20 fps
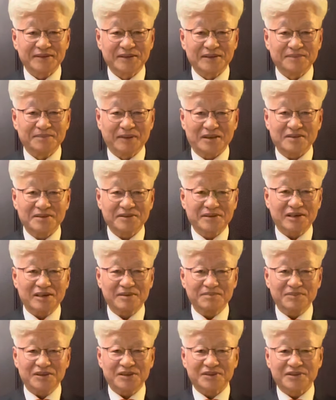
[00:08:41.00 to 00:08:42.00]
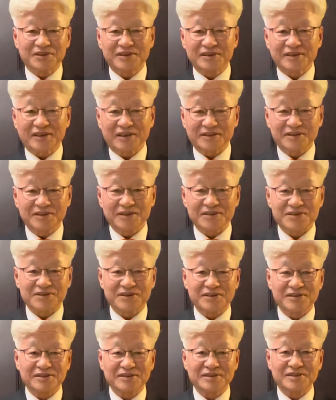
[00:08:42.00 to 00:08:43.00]
많은 사람들이 저를
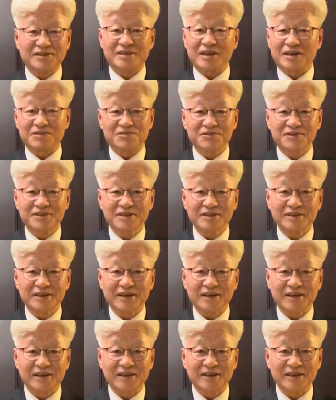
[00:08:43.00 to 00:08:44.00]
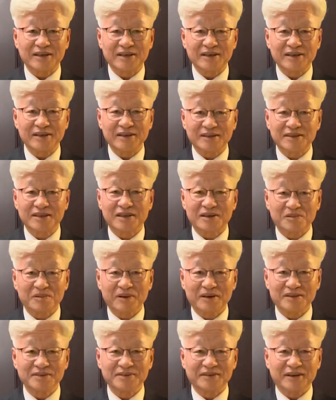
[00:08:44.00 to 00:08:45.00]
가리켜서 자수성가했다라고
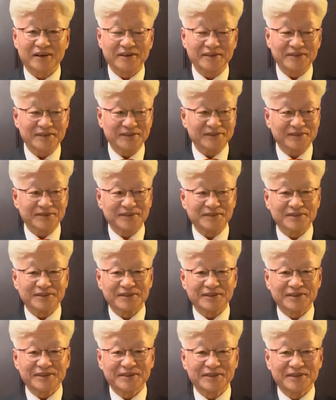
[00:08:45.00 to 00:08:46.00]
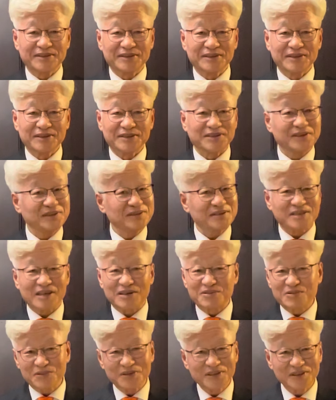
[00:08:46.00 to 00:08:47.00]
하는데 저는
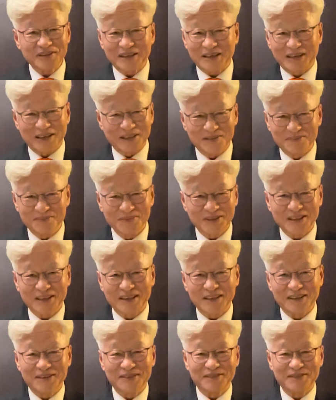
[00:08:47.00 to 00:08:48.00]
자수성가가 아닙니다.